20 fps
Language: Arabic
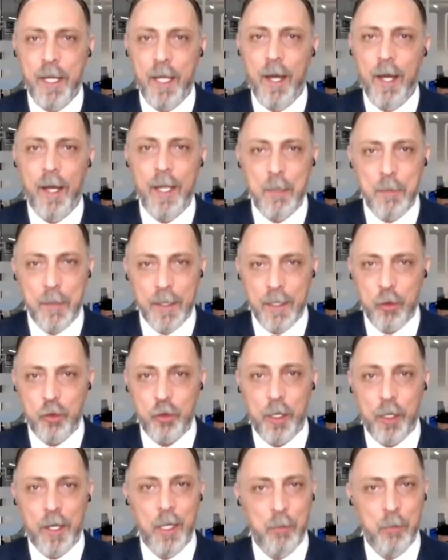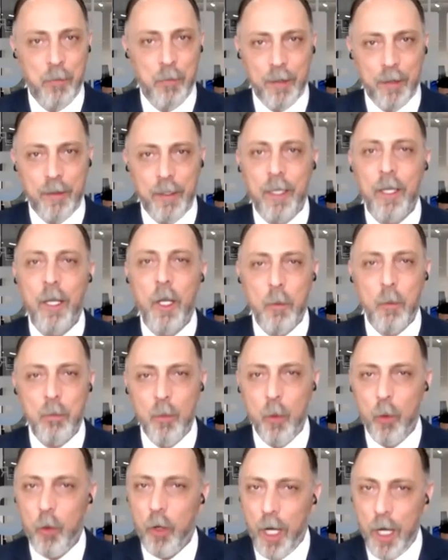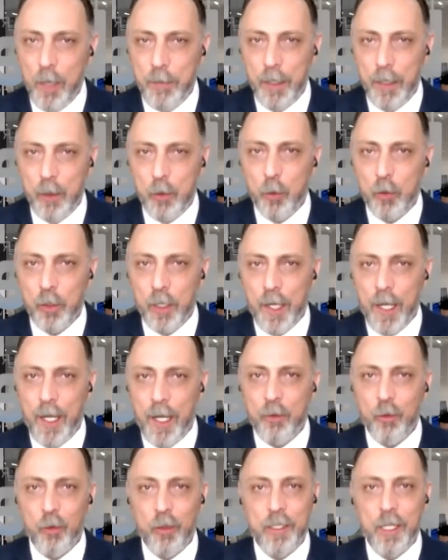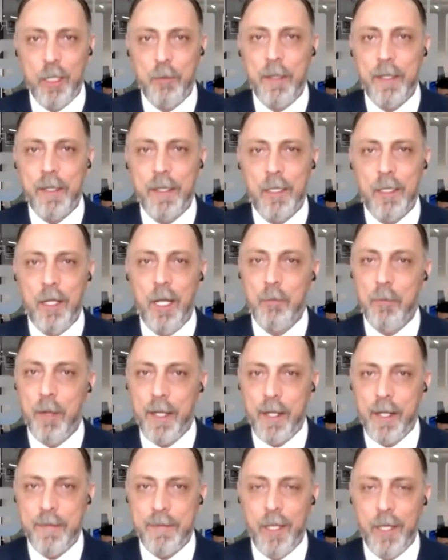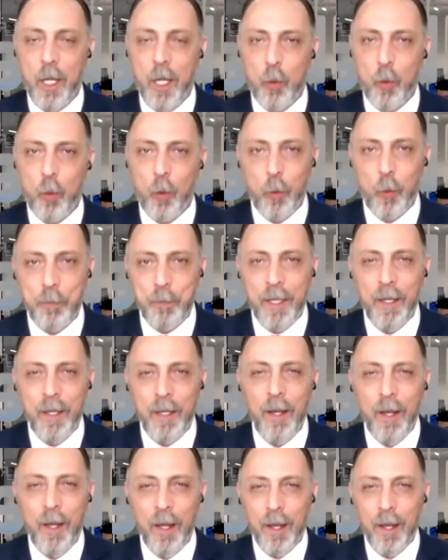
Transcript: على مدى الشهر الماضي مقابل الدولار حيث ان البنك المركزي الاوروبي